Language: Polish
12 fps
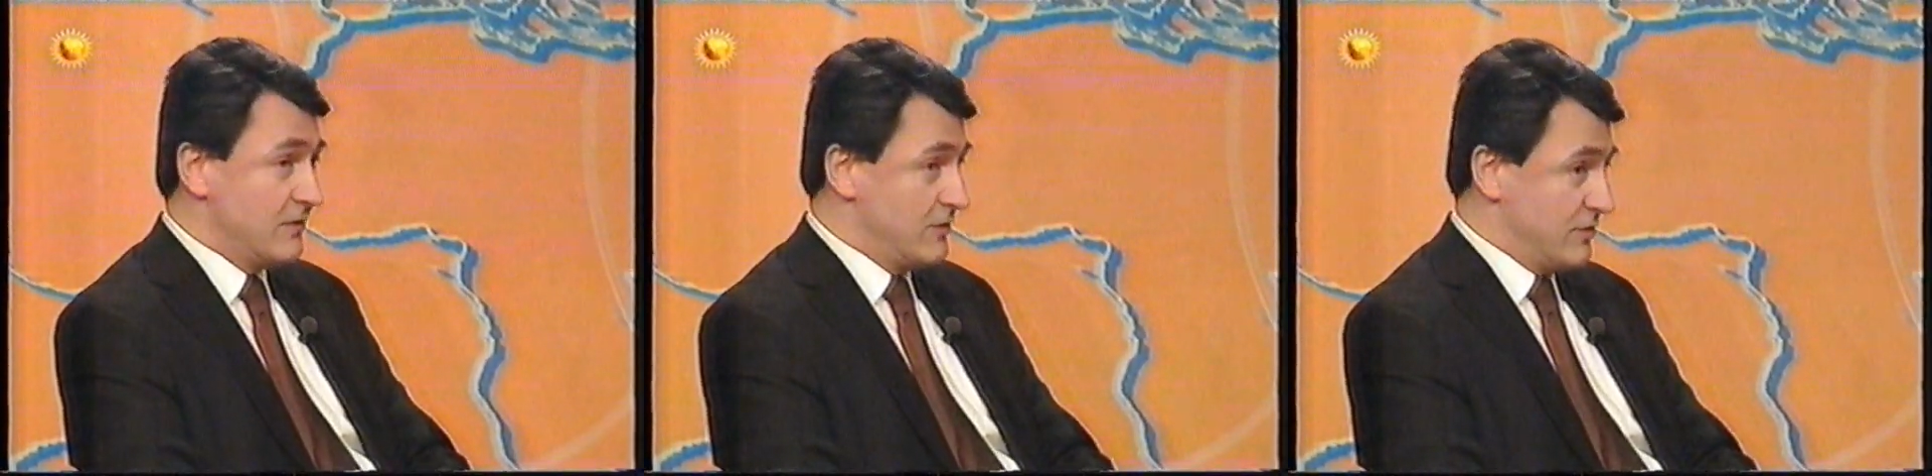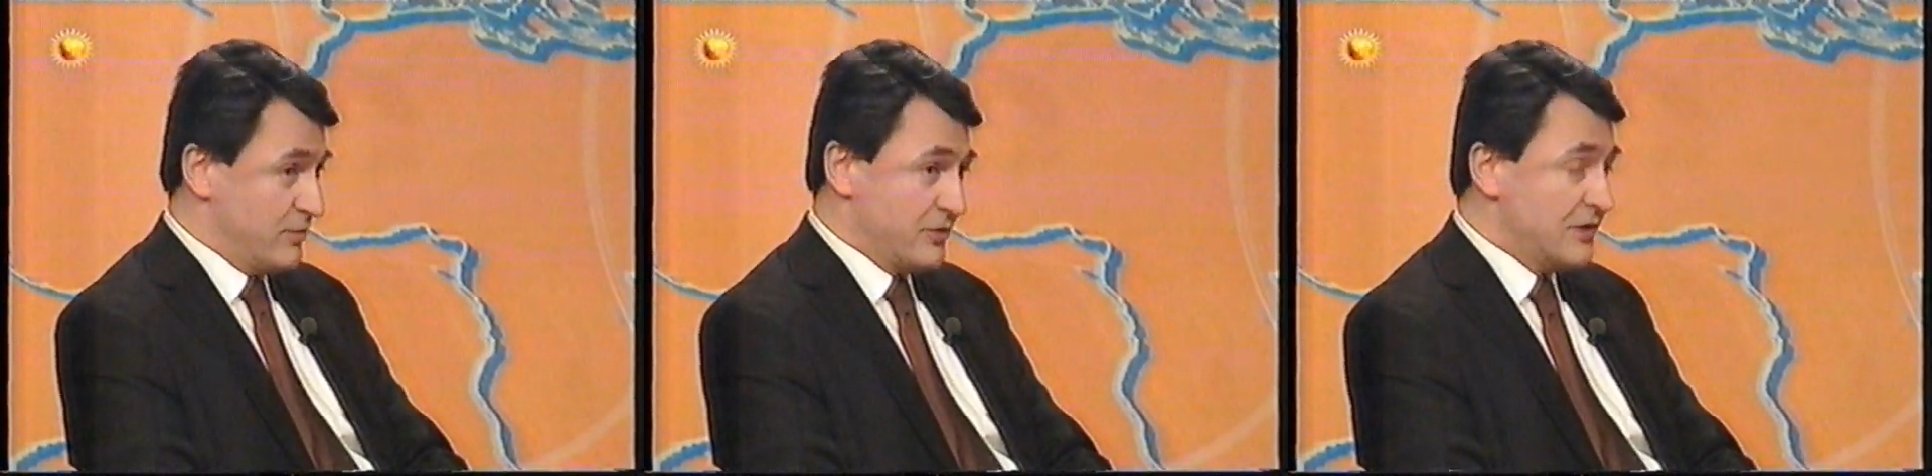
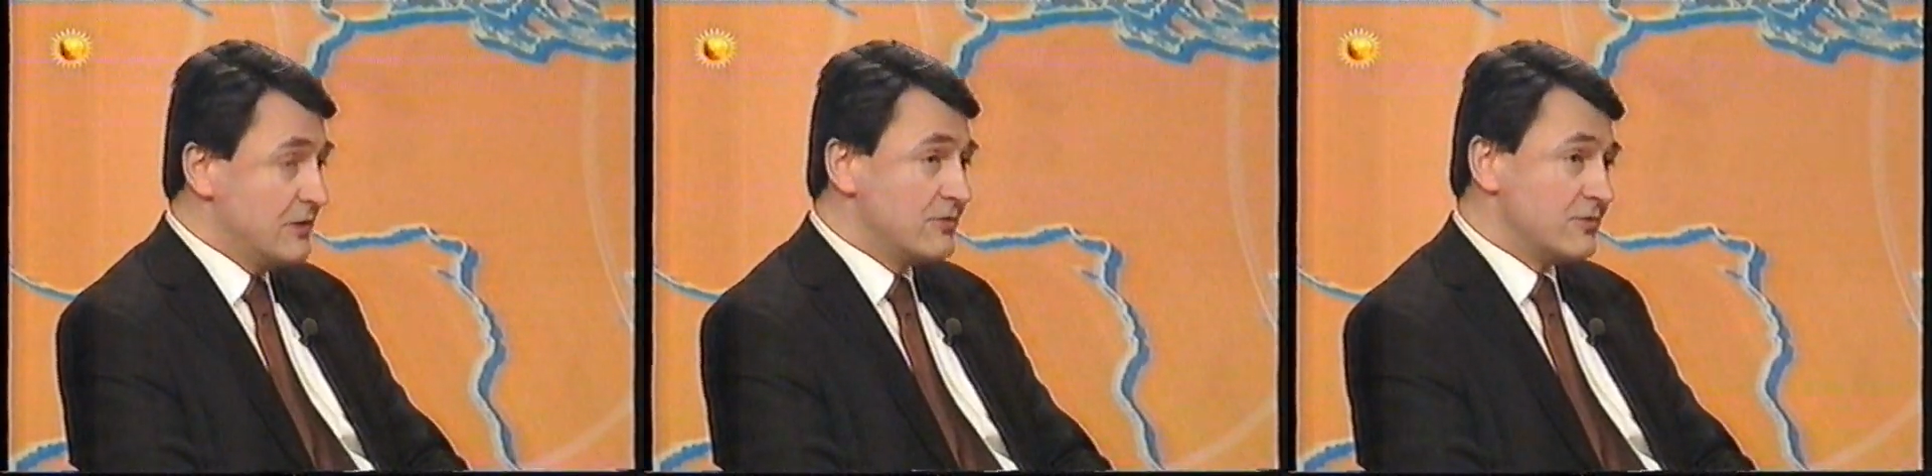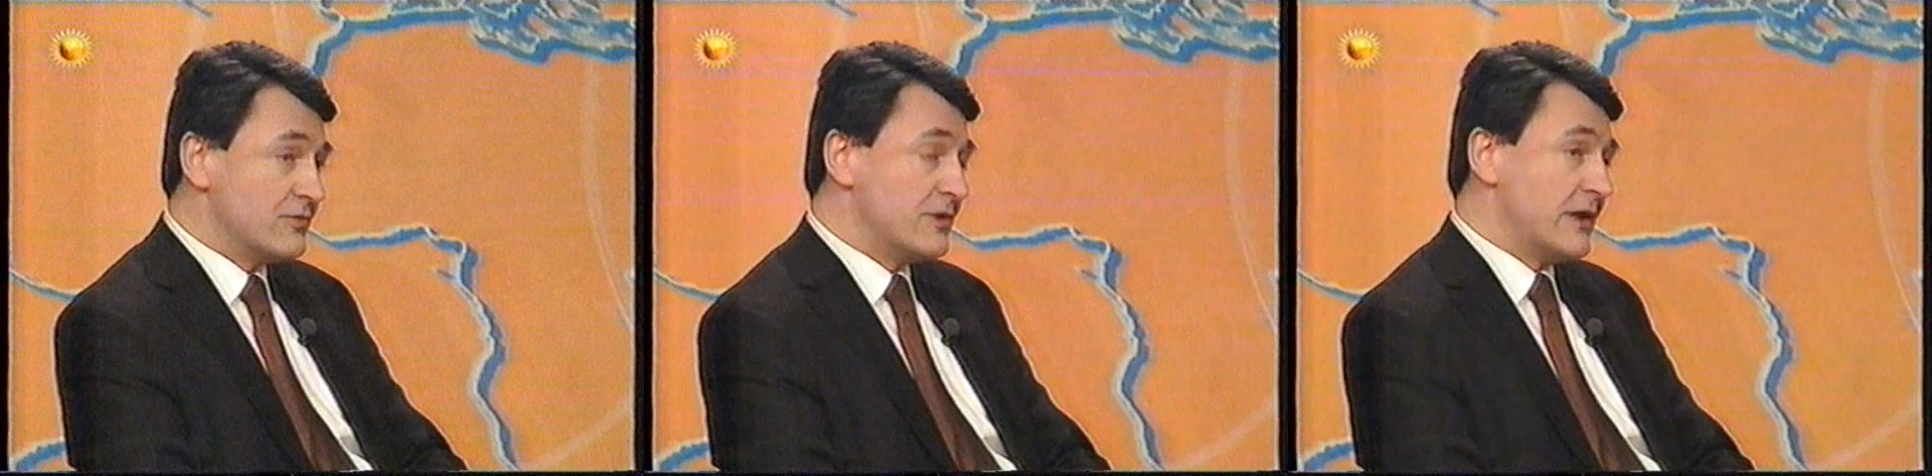to po
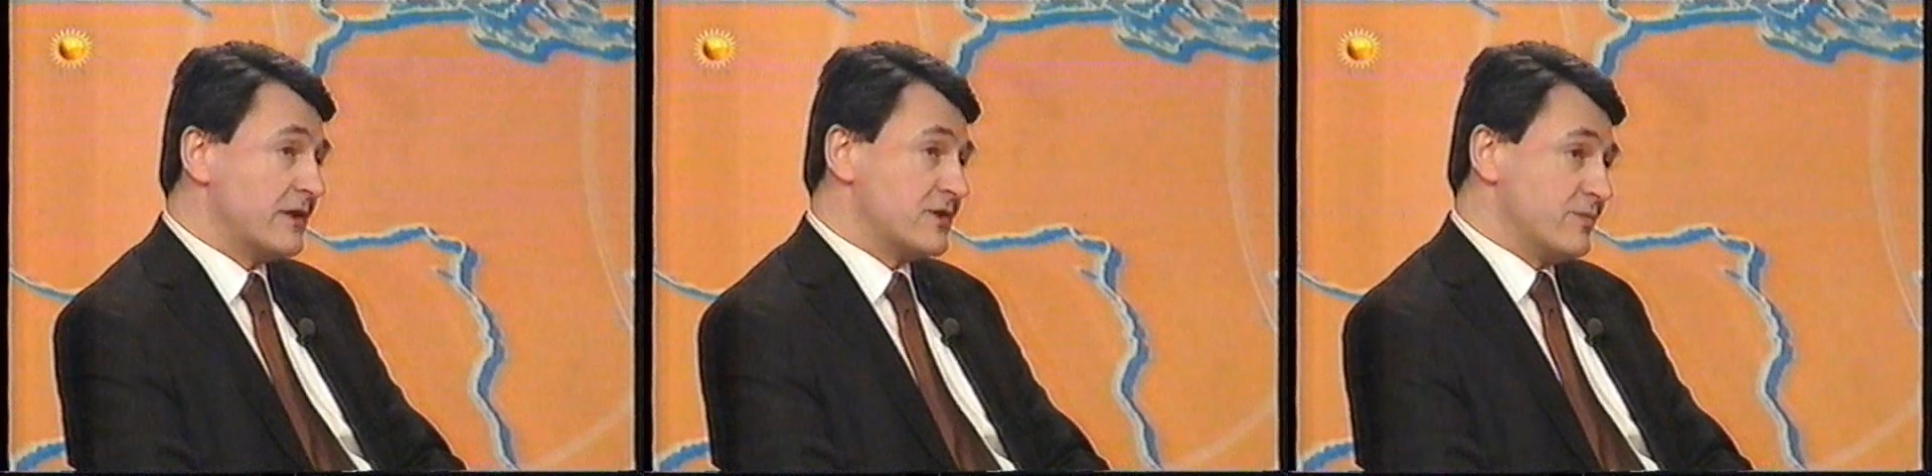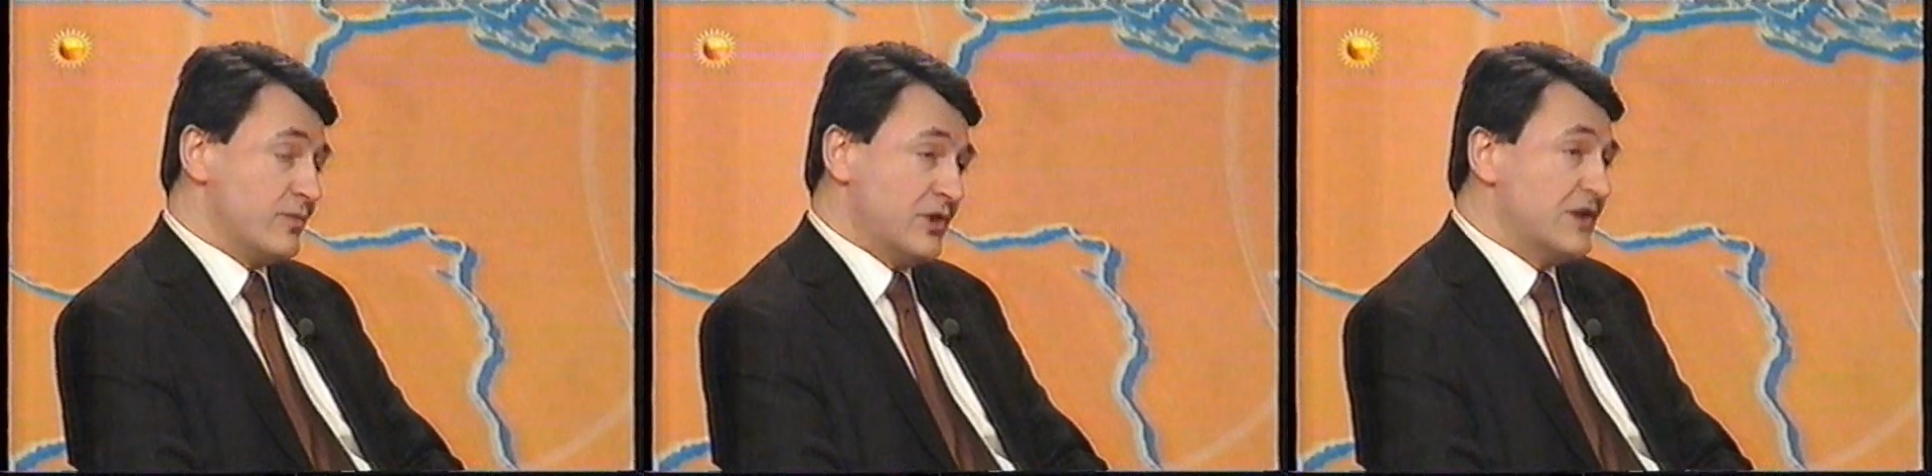kilku ruchach,
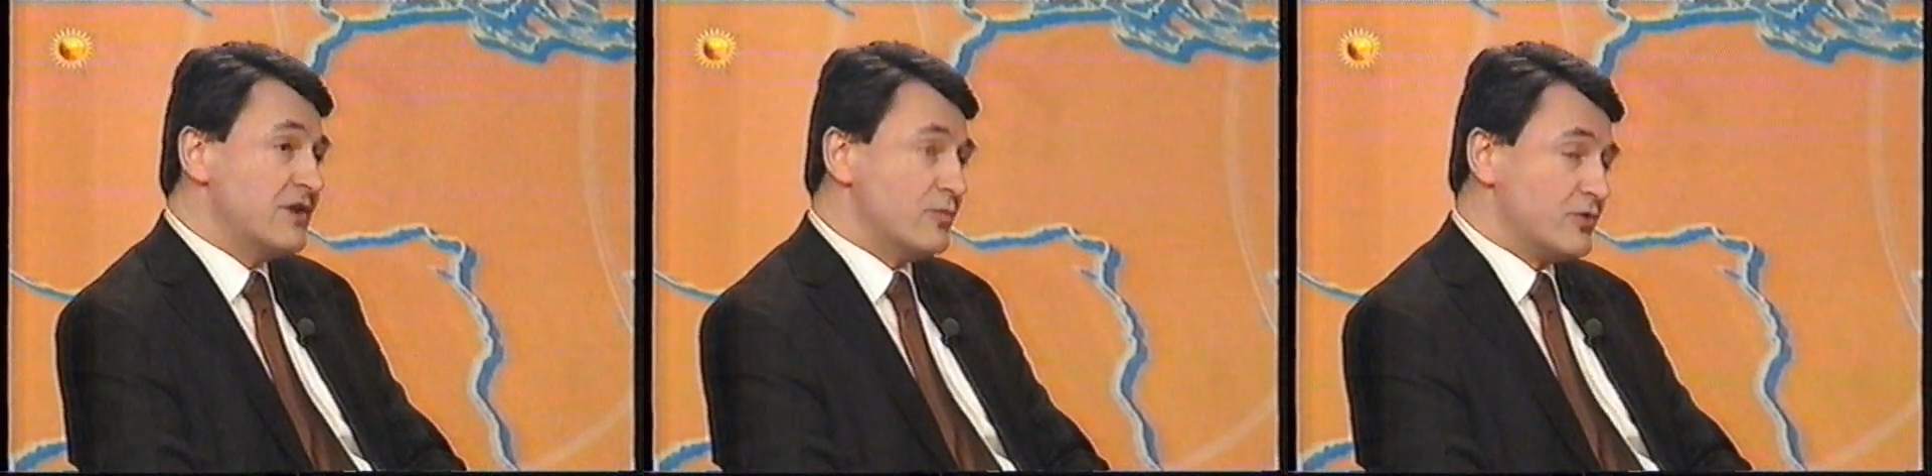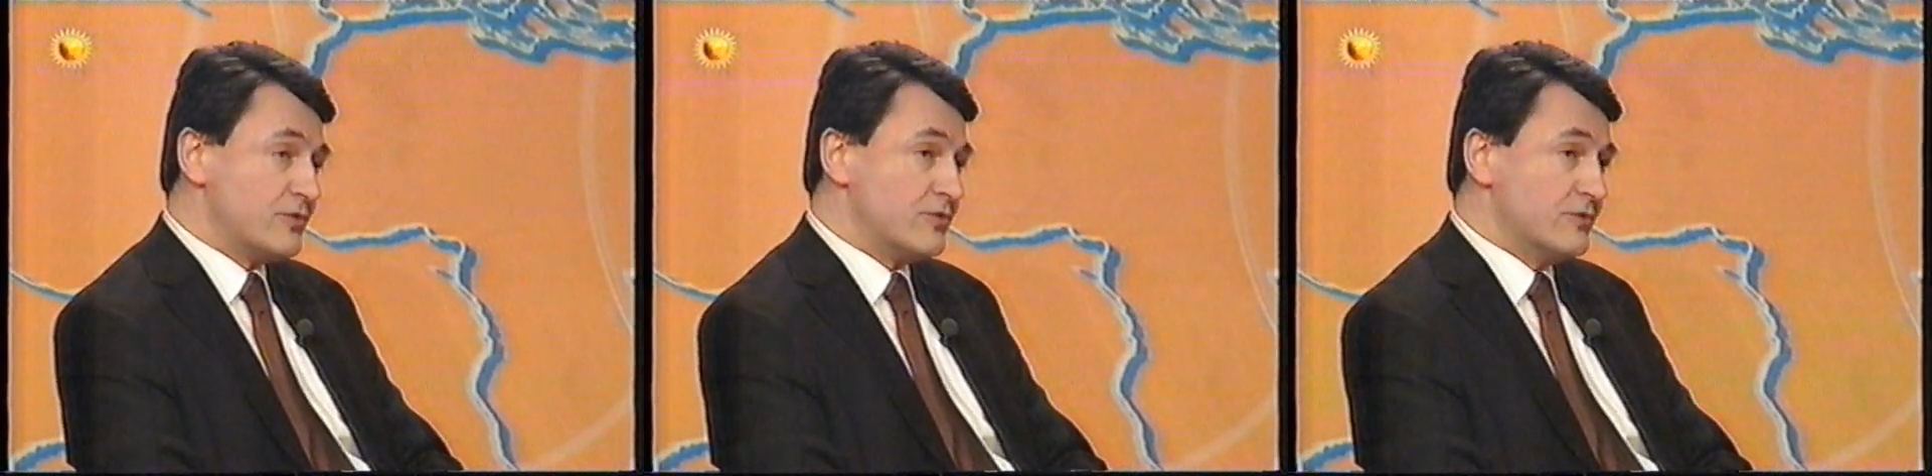czy po jednym
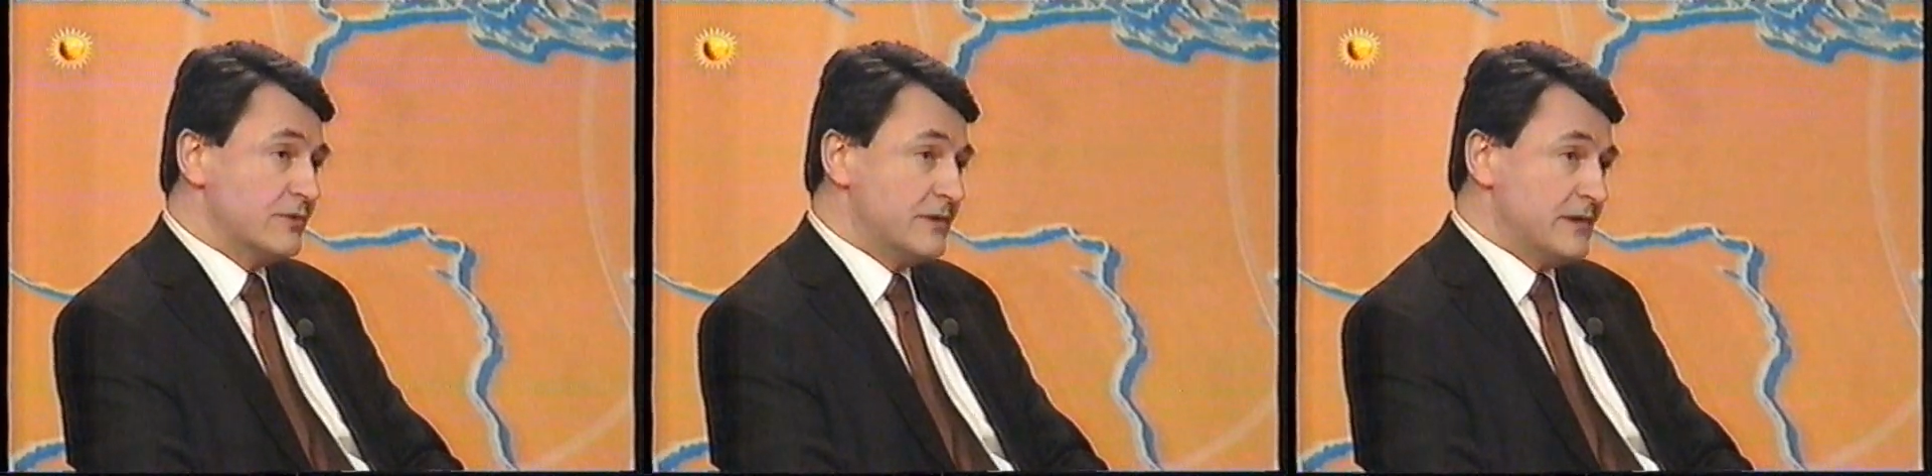ruchu